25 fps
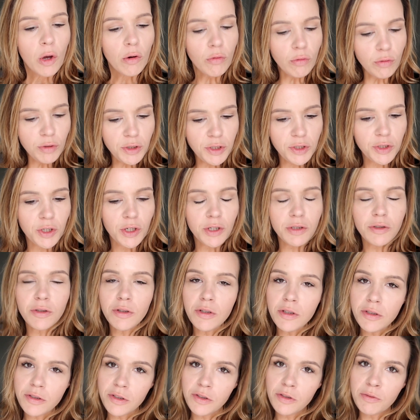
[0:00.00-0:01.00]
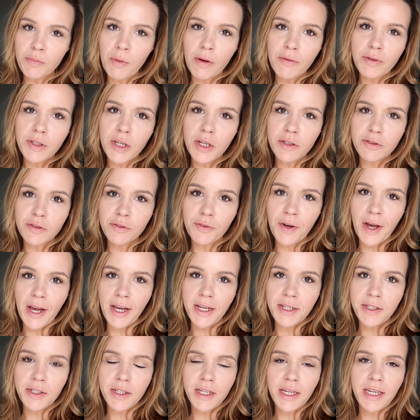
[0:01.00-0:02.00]
Und ich dachte, es ist mal wieder
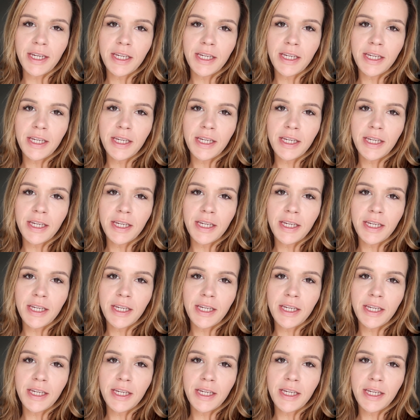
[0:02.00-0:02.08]
soweit.